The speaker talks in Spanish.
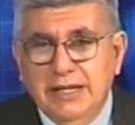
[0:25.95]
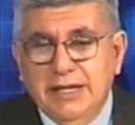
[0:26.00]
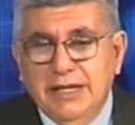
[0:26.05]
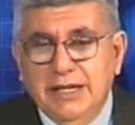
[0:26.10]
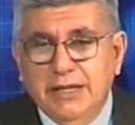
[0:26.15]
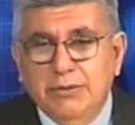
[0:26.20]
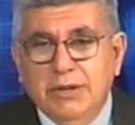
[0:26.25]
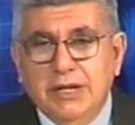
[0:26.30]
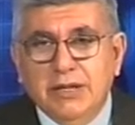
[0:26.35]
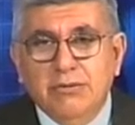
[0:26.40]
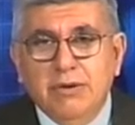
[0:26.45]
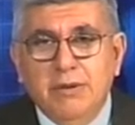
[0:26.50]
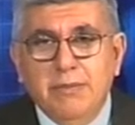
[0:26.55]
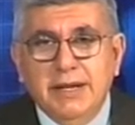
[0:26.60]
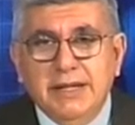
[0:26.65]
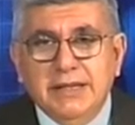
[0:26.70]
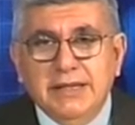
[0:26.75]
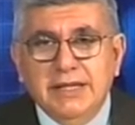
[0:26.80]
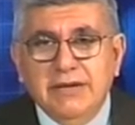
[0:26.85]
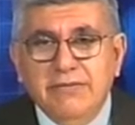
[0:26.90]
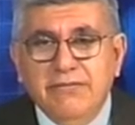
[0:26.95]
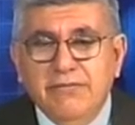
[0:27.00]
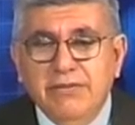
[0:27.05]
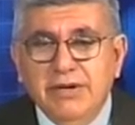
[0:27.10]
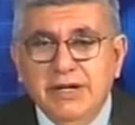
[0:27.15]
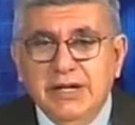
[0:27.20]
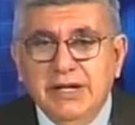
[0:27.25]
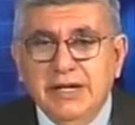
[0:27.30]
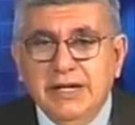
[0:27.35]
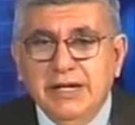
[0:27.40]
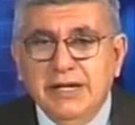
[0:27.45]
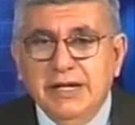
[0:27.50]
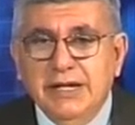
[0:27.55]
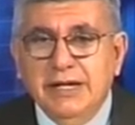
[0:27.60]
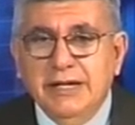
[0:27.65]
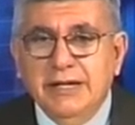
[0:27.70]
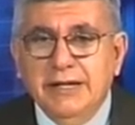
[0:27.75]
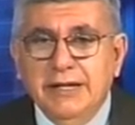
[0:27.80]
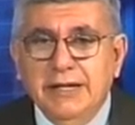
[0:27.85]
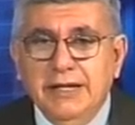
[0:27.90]
Eduardo Amata
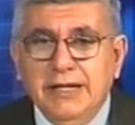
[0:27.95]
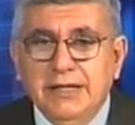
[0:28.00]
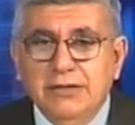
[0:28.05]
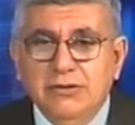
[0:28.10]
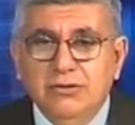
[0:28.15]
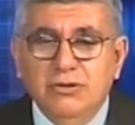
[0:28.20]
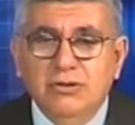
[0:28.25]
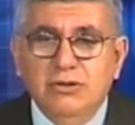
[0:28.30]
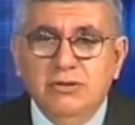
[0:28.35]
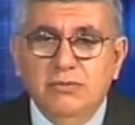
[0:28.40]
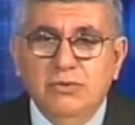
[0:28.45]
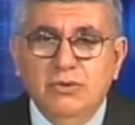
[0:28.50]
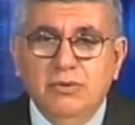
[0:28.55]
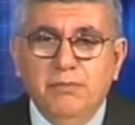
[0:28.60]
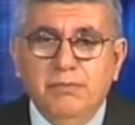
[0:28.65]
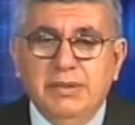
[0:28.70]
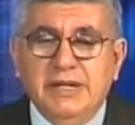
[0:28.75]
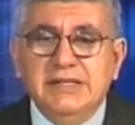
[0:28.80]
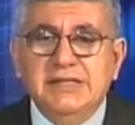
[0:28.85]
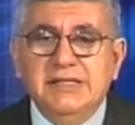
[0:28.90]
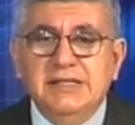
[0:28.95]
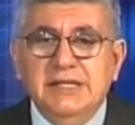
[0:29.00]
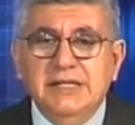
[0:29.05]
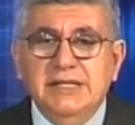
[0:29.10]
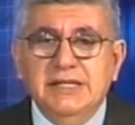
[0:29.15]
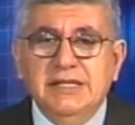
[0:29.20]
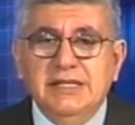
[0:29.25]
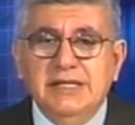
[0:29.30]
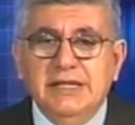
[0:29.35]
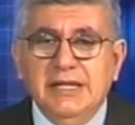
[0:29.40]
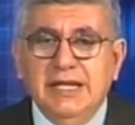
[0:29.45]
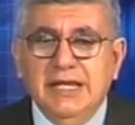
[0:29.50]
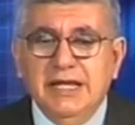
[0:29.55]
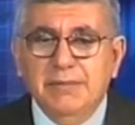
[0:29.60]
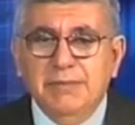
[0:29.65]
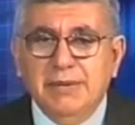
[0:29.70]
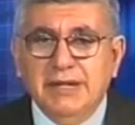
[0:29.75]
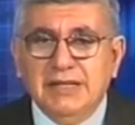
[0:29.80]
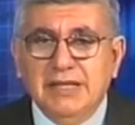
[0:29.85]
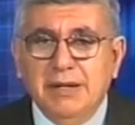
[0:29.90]
fue electo como presidente de la
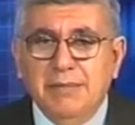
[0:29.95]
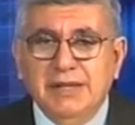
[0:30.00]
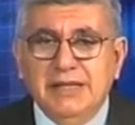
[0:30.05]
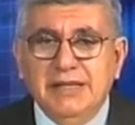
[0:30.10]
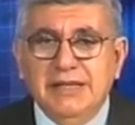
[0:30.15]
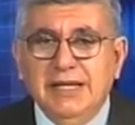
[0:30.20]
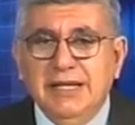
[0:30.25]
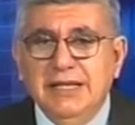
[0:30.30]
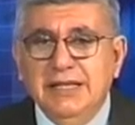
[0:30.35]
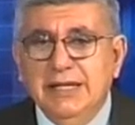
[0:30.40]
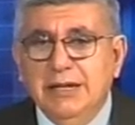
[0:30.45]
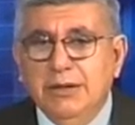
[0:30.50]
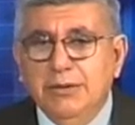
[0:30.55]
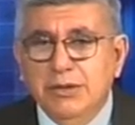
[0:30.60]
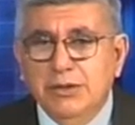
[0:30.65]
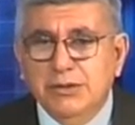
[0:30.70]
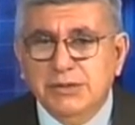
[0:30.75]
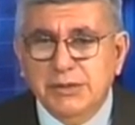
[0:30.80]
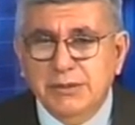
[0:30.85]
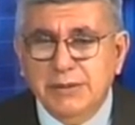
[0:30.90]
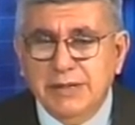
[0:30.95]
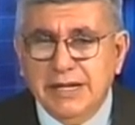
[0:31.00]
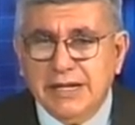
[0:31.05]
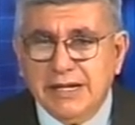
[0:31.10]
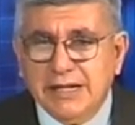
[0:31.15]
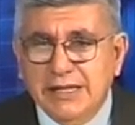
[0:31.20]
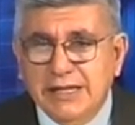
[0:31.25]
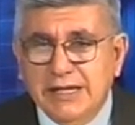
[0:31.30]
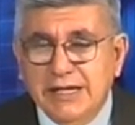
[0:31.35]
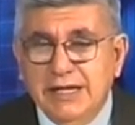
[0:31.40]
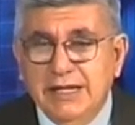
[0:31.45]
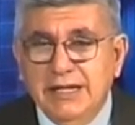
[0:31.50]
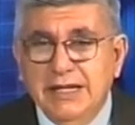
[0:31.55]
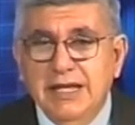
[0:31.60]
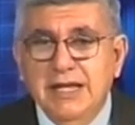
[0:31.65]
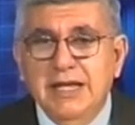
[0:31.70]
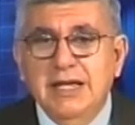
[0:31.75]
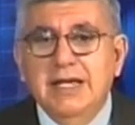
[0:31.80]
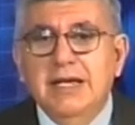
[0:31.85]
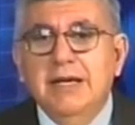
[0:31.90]
departamental de la Unión Cívica Radical
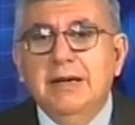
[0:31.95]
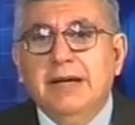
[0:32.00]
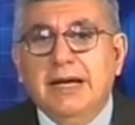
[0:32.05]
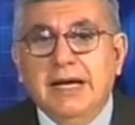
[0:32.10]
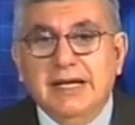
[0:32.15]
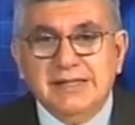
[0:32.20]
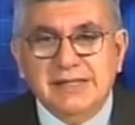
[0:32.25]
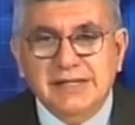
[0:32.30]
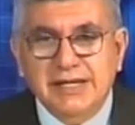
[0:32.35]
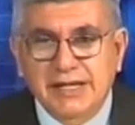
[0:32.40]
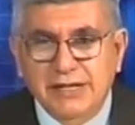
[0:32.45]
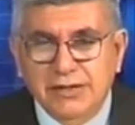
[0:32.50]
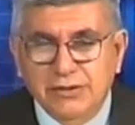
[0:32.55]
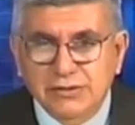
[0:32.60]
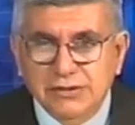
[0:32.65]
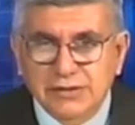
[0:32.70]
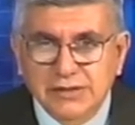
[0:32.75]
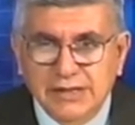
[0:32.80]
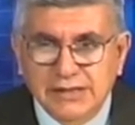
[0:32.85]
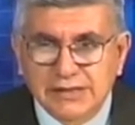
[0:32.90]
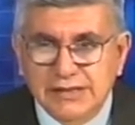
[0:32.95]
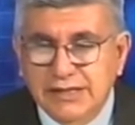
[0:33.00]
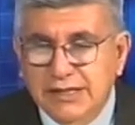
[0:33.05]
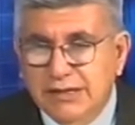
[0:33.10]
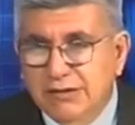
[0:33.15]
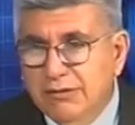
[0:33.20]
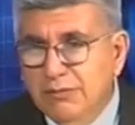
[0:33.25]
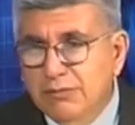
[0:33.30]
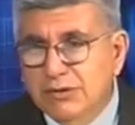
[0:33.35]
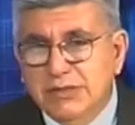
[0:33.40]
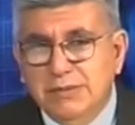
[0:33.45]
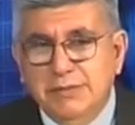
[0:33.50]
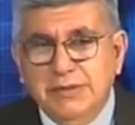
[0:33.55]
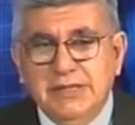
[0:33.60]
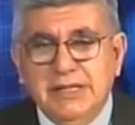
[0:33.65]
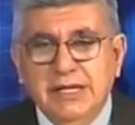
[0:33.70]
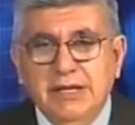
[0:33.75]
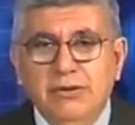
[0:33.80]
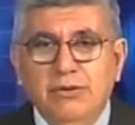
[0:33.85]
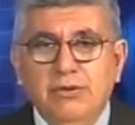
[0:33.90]
caseros. Así que lo hemos
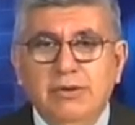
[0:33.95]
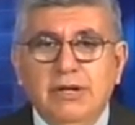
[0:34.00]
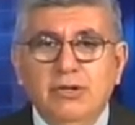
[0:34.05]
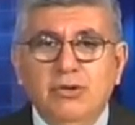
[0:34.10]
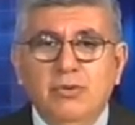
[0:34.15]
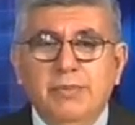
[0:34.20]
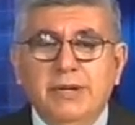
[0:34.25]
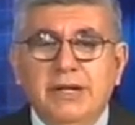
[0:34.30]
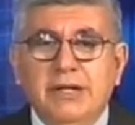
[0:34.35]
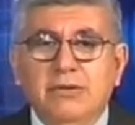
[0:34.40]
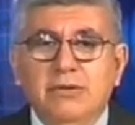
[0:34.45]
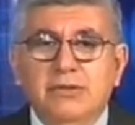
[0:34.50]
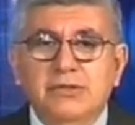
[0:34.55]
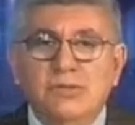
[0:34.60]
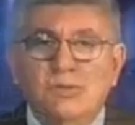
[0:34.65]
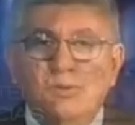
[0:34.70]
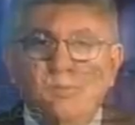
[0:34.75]
invitado a Eduardo para conocer